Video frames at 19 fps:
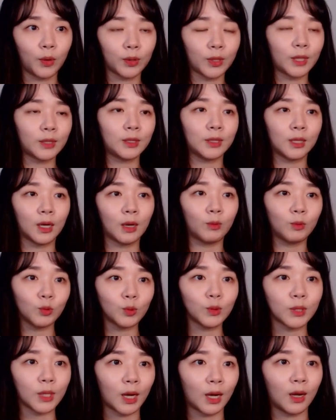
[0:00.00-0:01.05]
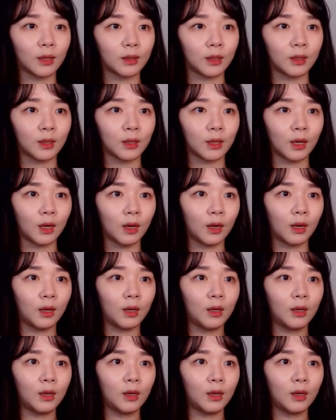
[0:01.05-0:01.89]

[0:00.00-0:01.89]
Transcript: 난 이 사람을 쫓아가야 되니까.